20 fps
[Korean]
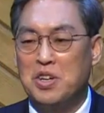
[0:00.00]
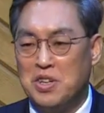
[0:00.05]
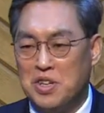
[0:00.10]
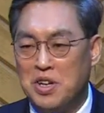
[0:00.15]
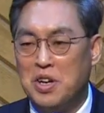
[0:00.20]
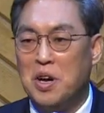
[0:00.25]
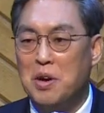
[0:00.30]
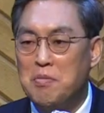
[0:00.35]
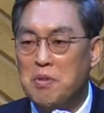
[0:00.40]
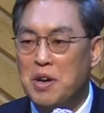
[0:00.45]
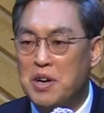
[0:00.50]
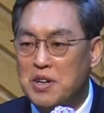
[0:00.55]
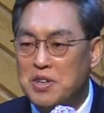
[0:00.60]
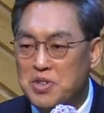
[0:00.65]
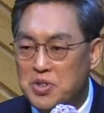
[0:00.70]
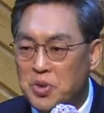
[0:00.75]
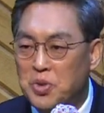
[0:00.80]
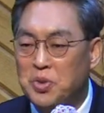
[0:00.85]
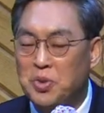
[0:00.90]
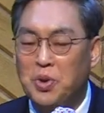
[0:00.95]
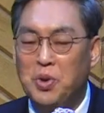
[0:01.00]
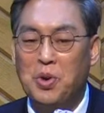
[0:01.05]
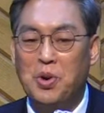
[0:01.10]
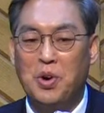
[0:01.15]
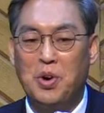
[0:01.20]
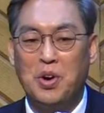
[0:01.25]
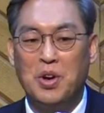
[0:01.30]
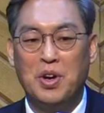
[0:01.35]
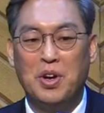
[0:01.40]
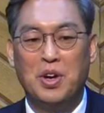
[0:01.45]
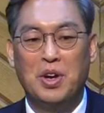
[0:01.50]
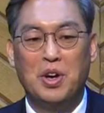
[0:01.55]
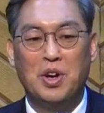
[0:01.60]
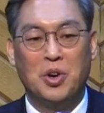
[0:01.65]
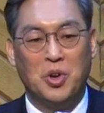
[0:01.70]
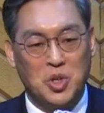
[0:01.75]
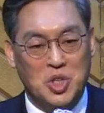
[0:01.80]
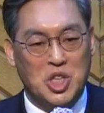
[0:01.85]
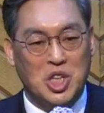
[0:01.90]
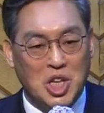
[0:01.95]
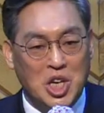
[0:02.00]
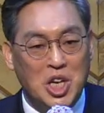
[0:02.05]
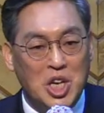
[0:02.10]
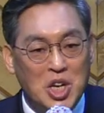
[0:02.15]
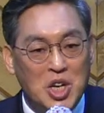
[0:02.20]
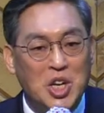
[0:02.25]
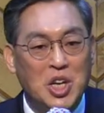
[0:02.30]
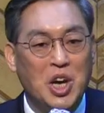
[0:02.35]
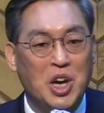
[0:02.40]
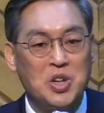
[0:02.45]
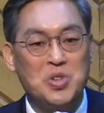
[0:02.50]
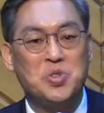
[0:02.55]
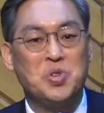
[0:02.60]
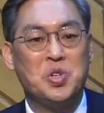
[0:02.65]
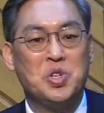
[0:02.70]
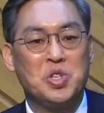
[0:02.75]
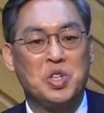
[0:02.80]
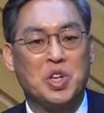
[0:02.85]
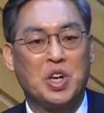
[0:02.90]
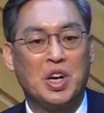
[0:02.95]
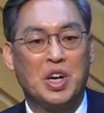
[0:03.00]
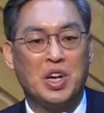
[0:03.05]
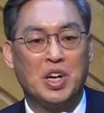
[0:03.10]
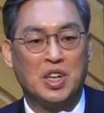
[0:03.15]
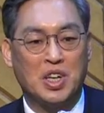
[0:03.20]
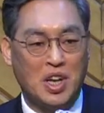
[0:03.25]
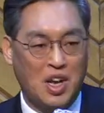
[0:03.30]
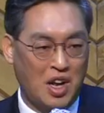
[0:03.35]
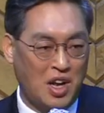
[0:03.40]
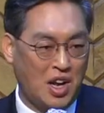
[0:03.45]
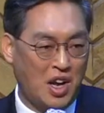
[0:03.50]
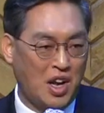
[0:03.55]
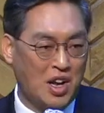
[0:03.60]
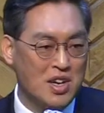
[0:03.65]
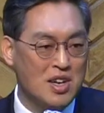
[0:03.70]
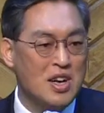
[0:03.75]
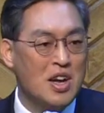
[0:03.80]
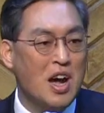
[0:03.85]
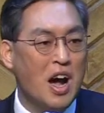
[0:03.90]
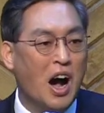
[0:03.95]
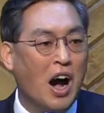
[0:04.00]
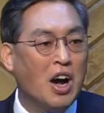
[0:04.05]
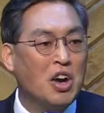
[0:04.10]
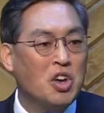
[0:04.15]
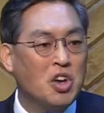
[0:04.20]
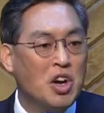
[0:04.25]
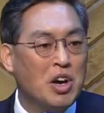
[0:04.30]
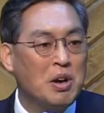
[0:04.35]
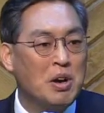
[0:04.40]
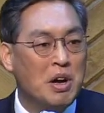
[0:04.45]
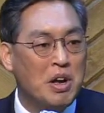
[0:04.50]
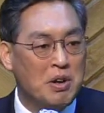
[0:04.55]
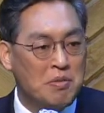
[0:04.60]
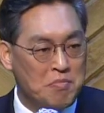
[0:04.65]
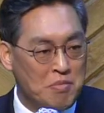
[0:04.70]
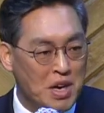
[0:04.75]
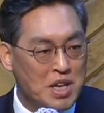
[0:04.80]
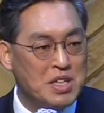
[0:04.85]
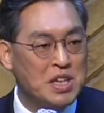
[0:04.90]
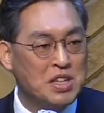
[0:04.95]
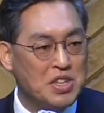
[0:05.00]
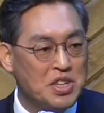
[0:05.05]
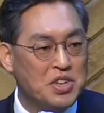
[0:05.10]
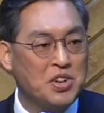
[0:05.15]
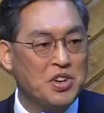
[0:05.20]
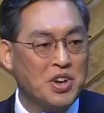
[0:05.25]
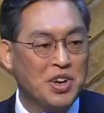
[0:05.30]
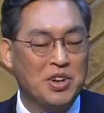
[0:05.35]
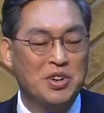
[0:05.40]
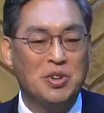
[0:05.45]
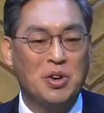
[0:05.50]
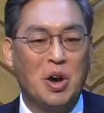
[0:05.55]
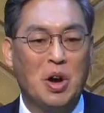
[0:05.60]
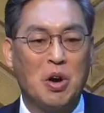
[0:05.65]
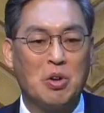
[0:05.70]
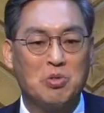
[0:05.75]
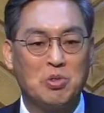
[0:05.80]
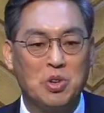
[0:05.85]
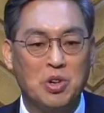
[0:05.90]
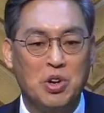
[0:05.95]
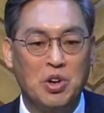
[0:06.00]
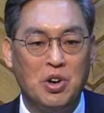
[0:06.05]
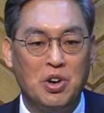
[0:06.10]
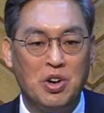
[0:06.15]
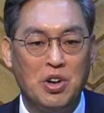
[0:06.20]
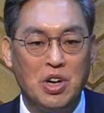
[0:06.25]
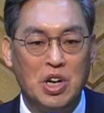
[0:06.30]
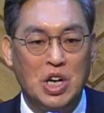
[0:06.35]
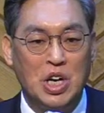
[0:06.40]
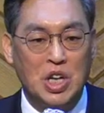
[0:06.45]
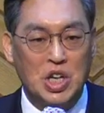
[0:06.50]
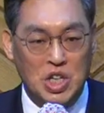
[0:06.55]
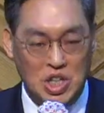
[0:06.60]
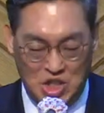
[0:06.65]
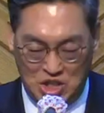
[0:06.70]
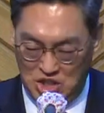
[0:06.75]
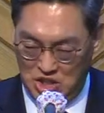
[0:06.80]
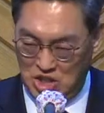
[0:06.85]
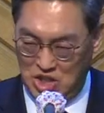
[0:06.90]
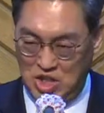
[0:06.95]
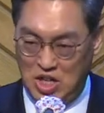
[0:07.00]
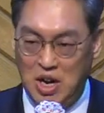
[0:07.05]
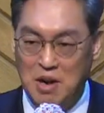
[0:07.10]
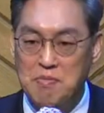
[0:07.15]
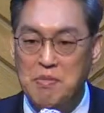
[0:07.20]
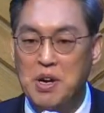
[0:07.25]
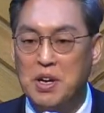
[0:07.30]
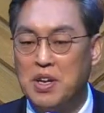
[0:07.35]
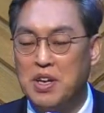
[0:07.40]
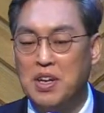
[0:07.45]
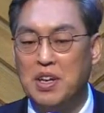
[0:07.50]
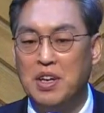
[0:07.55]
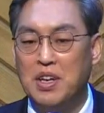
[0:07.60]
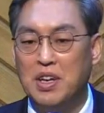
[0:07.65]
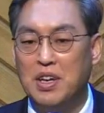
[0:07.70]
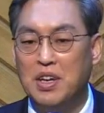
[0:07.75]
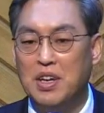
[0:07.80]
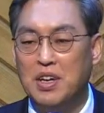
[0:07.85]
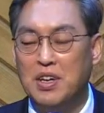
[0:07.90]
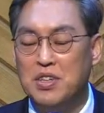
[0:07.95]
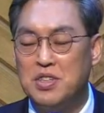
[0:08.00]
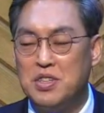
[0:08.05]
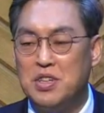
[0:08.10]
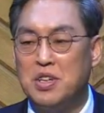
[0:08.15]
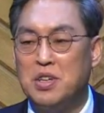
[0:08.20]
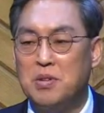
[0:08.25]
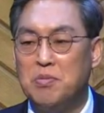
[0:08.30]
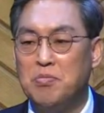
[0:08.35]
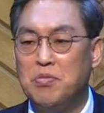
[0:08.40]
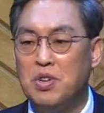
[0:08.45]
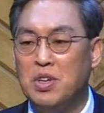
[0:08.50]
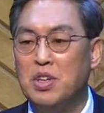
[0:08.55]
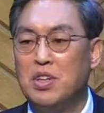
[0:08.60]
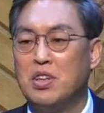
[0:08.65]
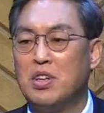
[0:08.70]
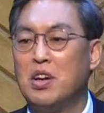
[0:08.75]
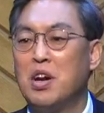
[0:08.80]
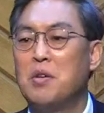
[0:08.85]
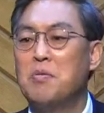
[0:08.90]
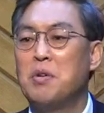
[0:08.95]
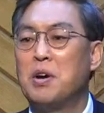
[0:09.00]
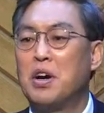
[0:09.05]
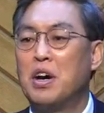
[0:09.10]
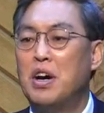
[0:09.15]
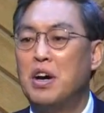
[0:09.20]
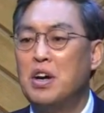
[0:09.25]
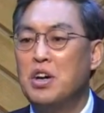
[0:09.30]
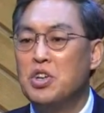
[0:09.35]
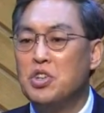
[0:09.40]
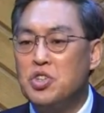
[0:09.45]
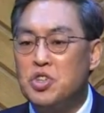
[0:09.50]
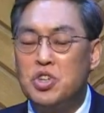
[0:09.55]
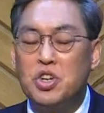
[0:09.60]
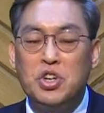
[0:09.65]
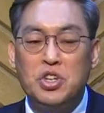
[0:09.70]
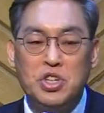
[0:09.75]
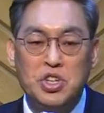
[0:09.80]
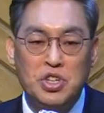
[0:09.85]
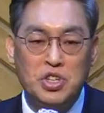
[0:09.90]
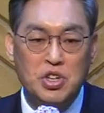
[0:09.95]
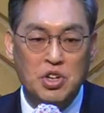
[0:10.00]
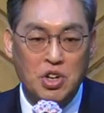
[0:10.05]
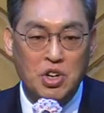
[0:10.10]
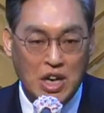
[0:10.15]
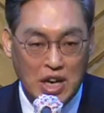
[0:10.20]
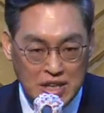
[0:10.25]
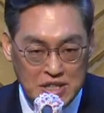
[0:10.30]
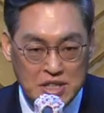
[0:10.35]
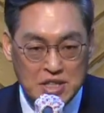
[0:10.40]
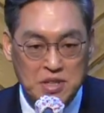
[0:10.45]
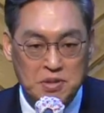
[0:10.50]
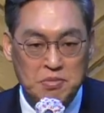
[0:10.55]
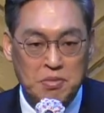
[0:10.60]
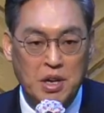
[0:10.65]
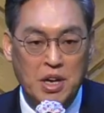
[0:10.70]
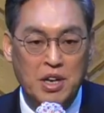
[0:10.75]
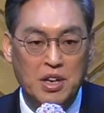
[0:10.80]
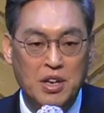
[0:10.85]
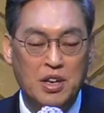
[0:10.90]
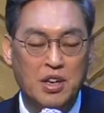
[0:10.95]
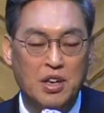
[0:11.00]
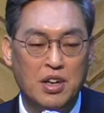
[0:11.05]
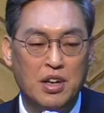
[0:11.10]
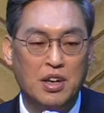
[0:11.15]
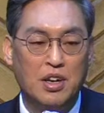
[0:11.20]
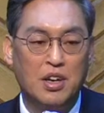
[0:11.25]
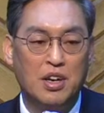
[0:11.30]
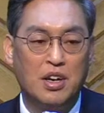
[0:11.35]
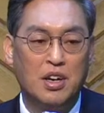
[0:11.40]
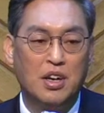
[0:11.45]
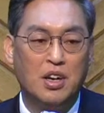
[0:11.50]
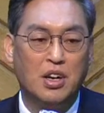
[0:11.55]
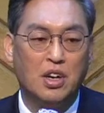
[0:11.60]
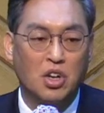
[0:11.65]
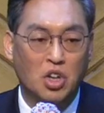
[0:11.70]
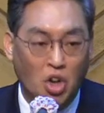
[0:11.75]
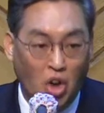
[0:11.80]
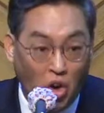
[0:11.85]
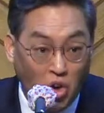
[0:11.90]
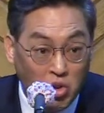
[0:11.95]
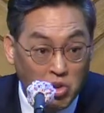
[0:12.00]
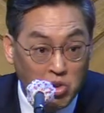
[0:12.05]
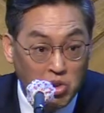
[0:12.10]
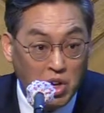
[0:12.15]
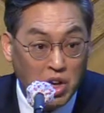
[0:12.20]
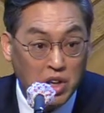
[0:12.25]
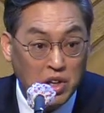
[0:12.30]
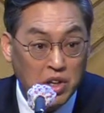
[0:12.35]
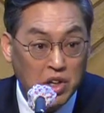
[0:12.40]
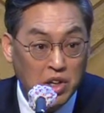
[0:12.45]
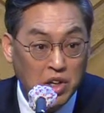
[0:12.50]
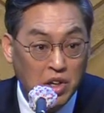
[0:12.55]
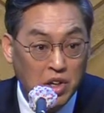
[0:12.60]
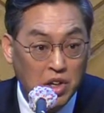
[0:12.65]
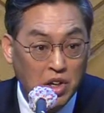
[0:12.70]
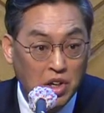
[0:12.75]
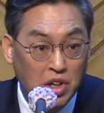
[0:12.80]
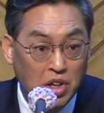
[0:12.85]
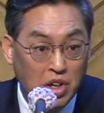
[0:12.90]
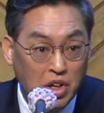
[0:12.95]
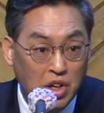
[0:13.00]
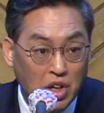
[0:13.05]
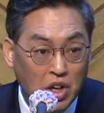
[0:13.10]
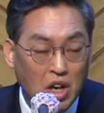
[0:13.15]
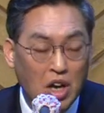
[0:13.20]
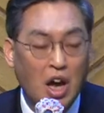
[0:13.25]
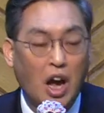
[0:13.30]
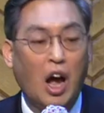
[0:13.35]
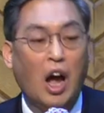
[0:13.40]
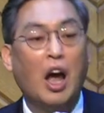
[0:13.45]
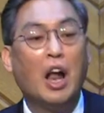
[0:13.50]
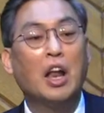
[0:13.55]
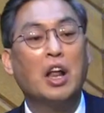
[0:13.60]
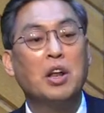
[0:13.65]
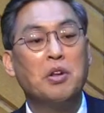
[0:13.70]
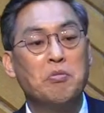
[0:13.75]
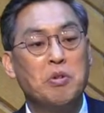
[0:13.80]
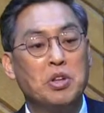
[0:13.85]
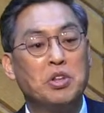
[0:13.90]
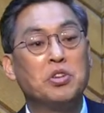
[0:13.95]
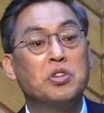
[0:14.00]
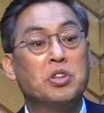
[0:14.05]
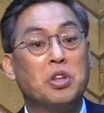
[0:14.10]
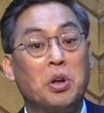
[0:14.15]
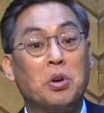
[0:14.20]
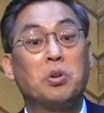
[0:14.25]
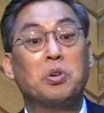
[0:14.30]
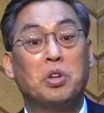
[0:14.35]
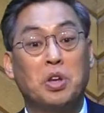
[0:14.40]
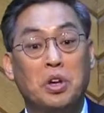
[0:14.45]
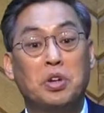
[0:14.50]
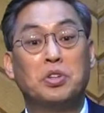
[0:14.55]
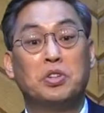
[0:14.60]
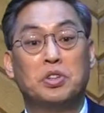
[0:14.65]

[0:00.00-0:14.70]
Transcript: 드라마를 써도 어떻게 이렇게 할 수 있을까? 아, 아기가 맞아 들어가는 것 같고요. 기가 막힌 지금 이 드라마가 쓰여지는 것 같지만 결국에는 하나님의 뜻대로 되어져.